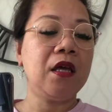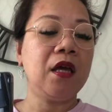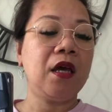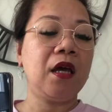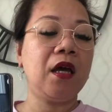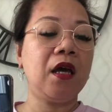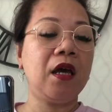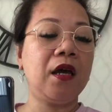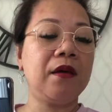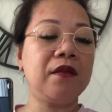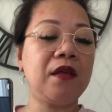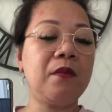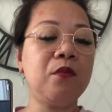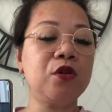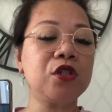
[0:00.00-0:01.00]
Eh, the
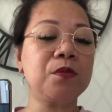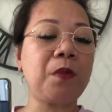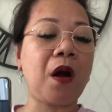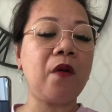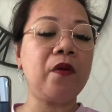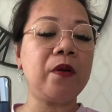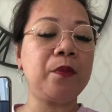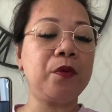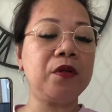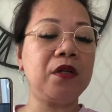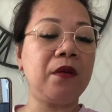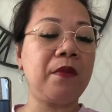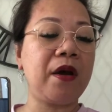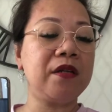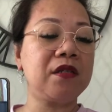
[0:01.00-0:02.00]
most powerful
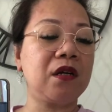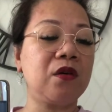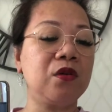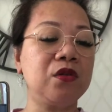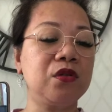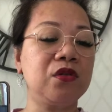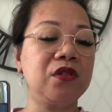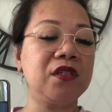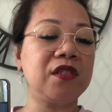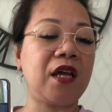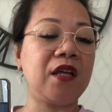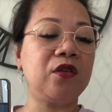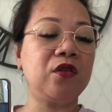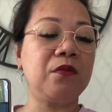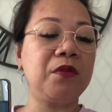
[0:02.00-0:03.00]
device are also
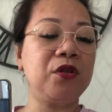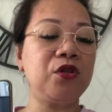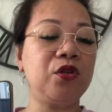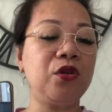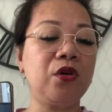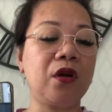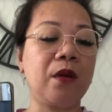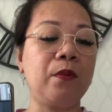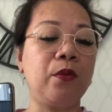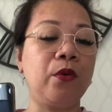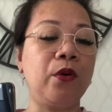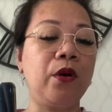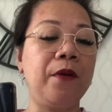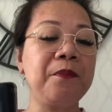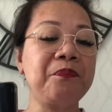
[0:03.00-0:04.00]
designed to be
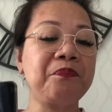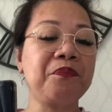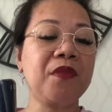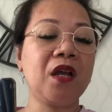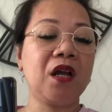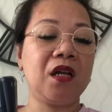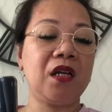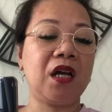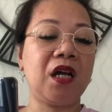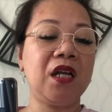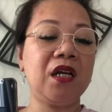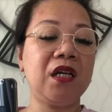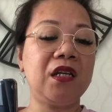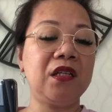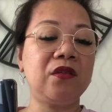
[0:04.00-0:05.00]
durable.
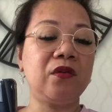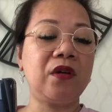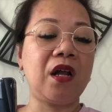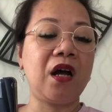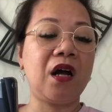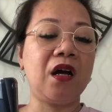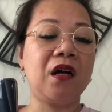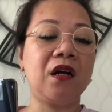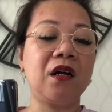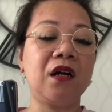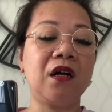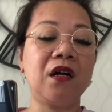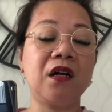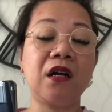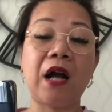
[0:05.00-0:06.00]
Nakalagay dito na ang
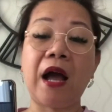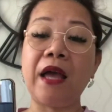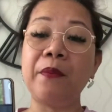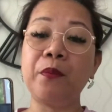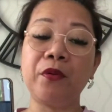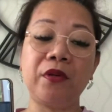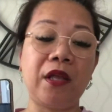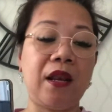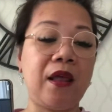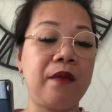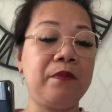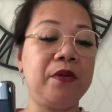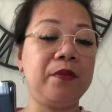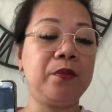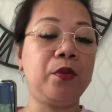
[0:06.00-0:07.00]
iPhone
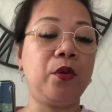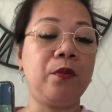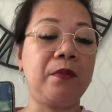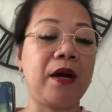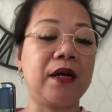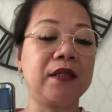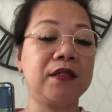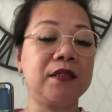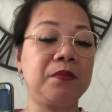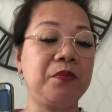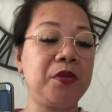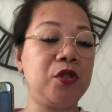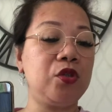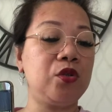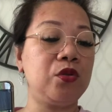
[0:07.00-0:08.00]
11 Pro Max
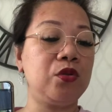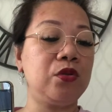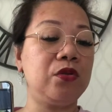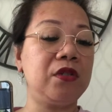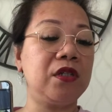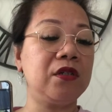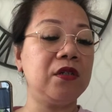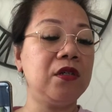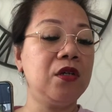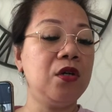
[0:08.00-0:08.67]
feature to the